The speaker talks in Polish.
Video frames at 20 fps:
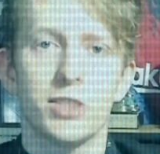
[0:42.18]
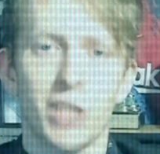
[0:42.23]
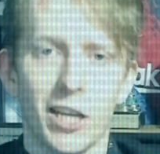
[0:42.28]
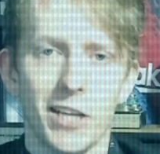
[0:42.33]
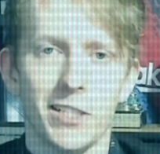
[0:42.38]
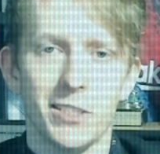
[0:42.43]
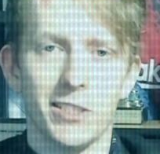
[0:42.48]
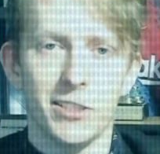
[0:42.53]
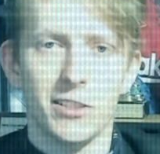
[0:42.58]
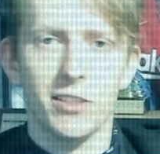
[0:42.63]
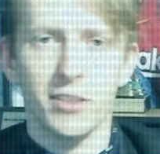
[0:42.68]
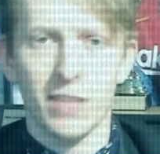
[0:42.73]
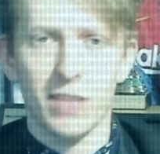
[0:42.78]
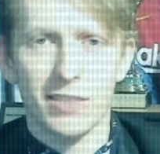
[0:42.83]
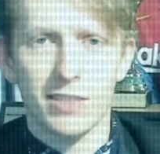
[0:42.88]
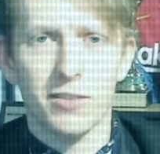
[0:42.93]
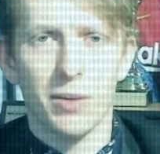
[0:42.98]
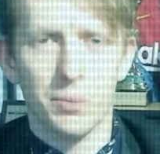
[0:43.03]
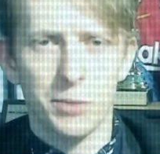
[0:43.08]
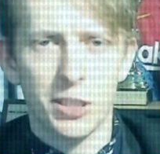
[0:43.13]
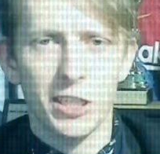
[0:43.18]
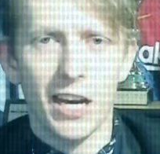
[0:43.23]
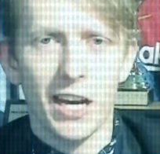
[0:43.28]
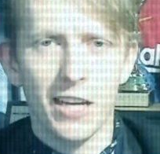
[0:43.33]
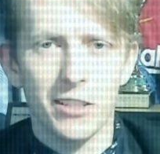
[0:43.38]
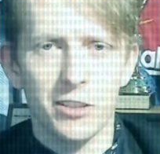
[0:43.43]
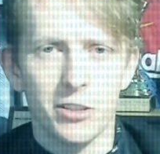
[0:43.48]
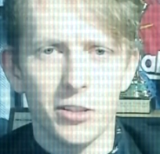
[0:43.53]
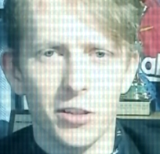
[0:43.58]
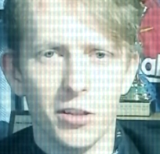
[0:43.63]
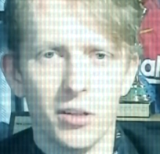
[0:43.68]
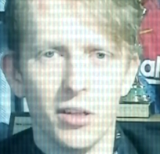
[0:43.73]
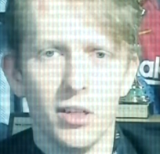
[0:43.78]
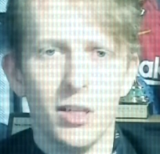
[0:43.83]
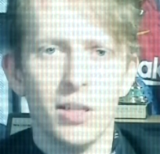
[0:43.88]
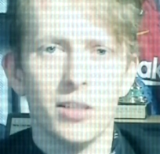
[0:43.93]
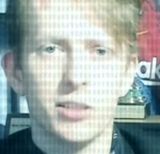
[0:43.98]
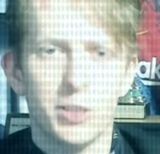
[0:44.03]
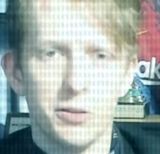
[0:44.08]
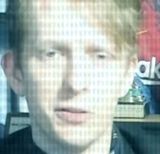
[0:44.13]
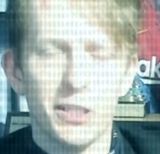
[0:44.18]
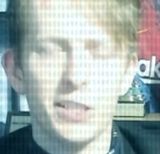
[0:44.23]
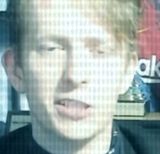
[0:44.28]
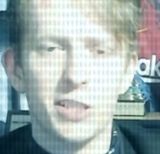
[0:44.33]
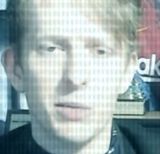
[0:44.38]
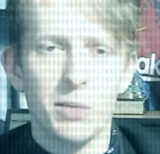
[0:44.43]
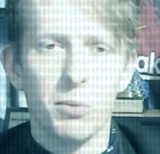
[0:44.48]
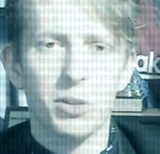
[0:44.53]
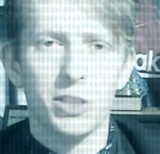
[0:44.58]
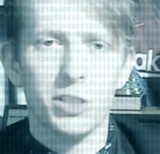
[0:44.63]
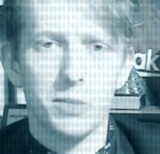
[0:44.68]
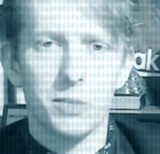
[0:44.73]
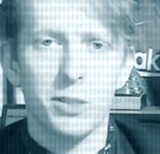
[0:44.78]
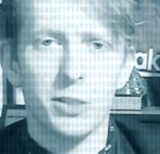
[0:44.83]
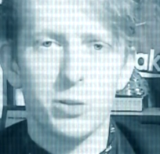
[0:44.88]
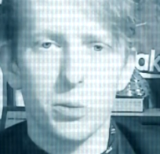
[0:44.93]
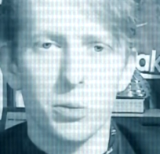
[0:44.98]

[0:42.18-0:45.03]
Cześć, nazywam się Jancio. Czy wiesz, że możesz mnie